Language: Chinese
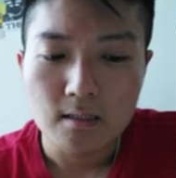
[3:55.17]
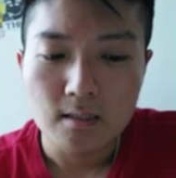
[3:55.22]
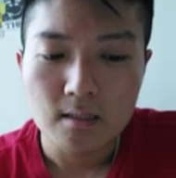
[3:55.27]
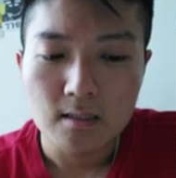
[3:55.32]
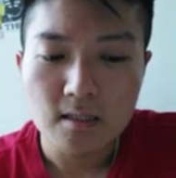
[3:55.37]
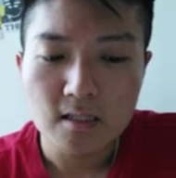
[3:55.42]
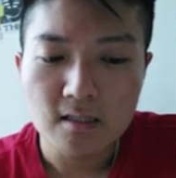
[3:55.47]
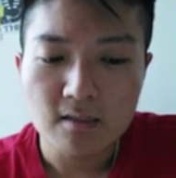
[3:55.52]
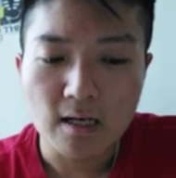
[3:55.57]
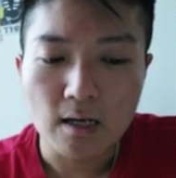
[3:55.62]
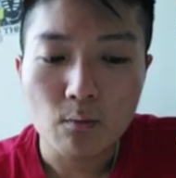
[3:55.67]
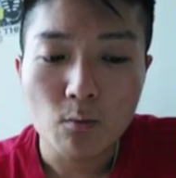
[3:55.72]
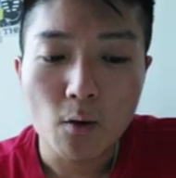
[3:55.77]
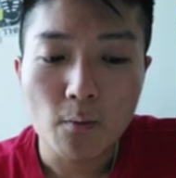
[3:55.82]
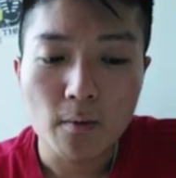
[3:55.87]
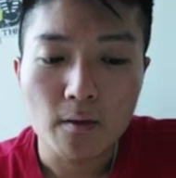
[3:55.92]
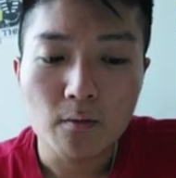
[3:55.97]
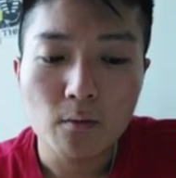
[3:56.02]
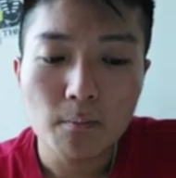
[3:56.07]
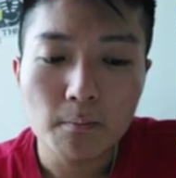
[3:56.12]
既然我
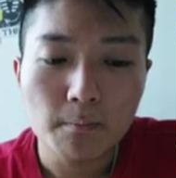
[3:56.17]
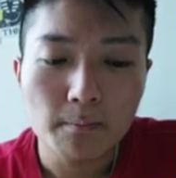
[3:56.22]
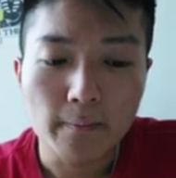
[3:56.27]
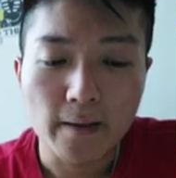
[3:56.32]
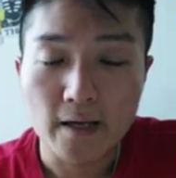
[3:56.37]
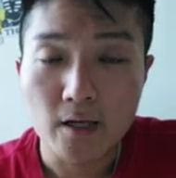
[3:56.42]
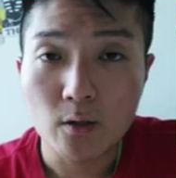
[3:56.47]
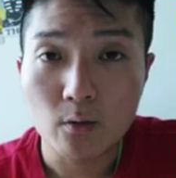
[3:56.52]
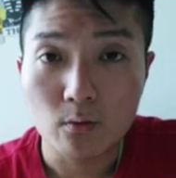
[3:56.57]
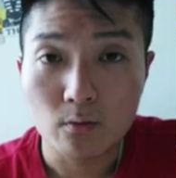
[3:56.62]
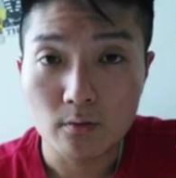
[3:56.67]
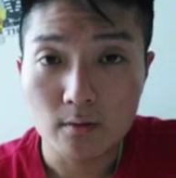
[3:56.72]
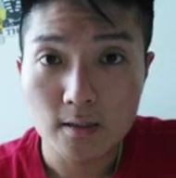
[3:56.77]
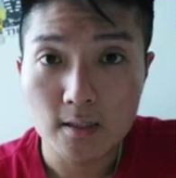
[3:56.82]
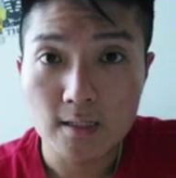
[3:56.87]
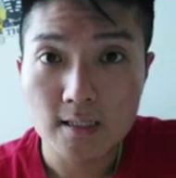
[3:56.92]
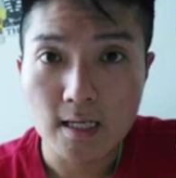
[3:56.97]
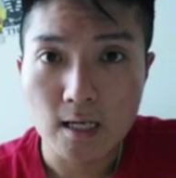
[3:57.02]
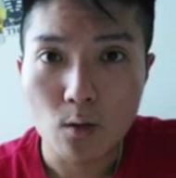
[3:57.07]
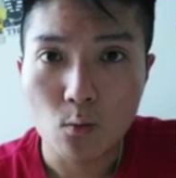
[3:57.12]
们没有一
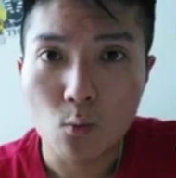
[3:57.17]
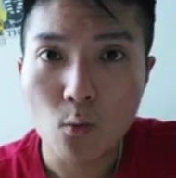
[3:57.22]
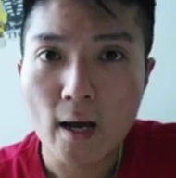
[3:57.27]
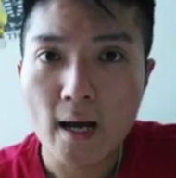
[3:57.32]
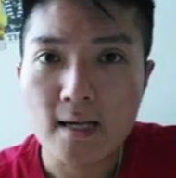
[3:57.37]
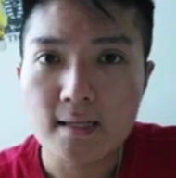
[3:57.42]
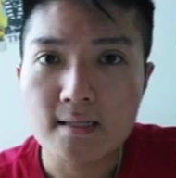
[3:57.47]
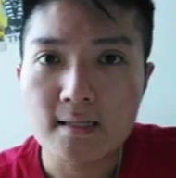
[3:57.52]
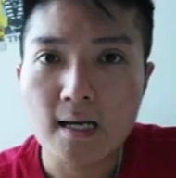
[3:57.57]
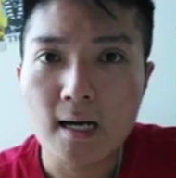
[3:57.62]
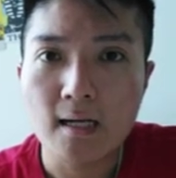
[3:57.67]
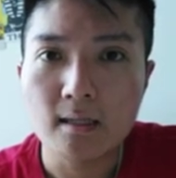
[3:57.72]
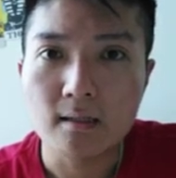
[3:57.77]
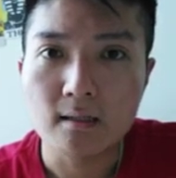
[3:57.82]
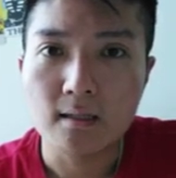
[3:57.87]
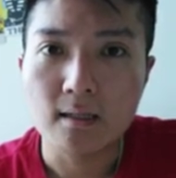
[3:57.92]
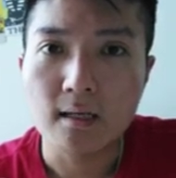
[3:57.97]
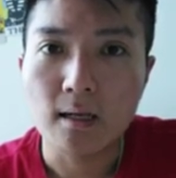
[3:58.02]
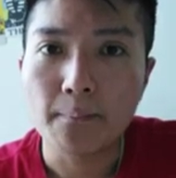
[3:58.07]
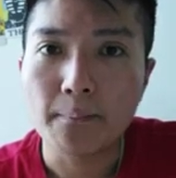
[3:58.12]
些外在的
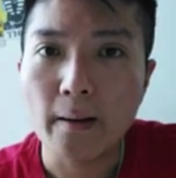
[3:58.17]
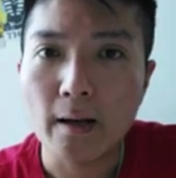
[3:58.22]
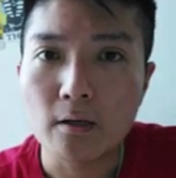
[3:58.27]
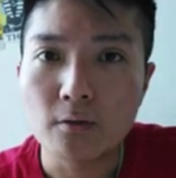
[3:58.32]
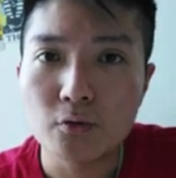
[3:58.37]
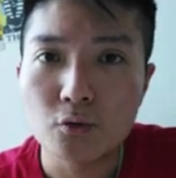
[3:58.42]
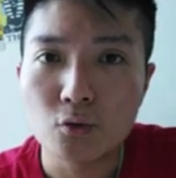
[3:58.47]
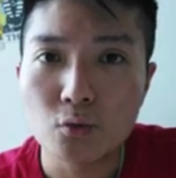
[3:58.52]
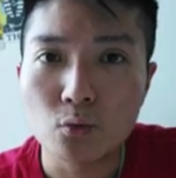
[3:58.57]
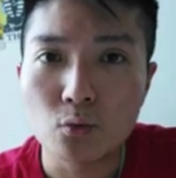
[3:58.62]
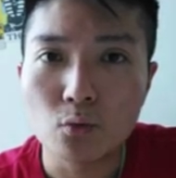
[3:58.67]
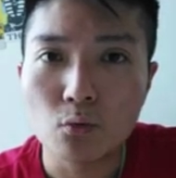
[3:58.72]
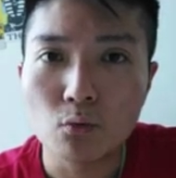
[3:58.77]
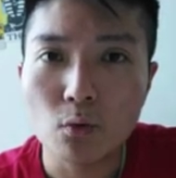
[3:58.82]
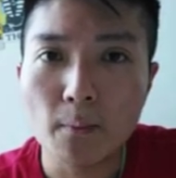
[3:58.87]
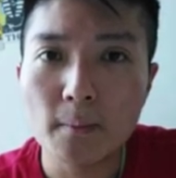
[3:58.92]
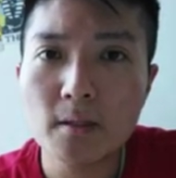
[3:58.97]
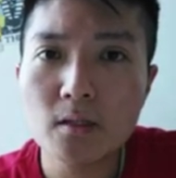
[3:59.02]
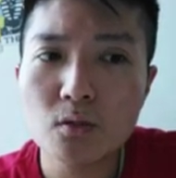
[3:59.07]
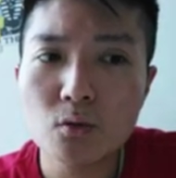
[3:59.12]
那个帮助，我
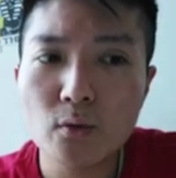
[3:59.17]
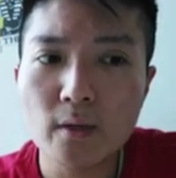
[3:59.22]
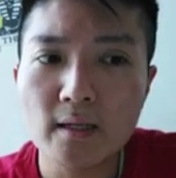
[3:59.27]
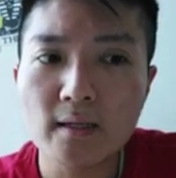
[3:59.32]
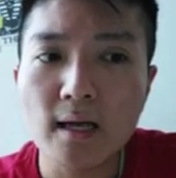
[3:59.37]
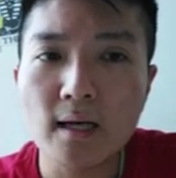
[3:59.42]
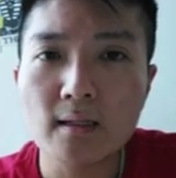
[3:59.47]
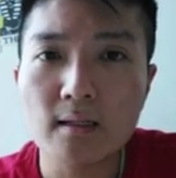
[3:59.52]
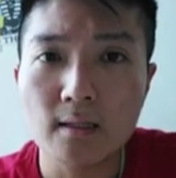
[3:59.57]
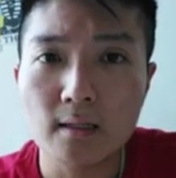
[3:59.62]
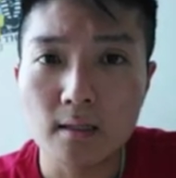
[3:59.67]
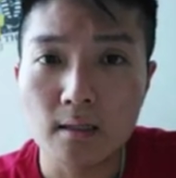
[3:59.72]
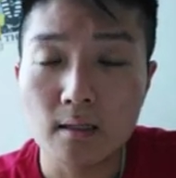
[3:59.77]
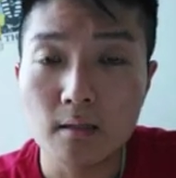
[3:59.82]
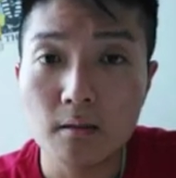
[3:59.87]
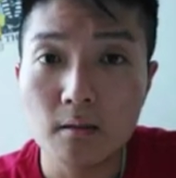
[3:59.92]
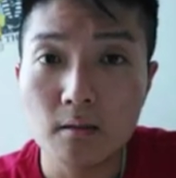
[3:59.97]
们最大的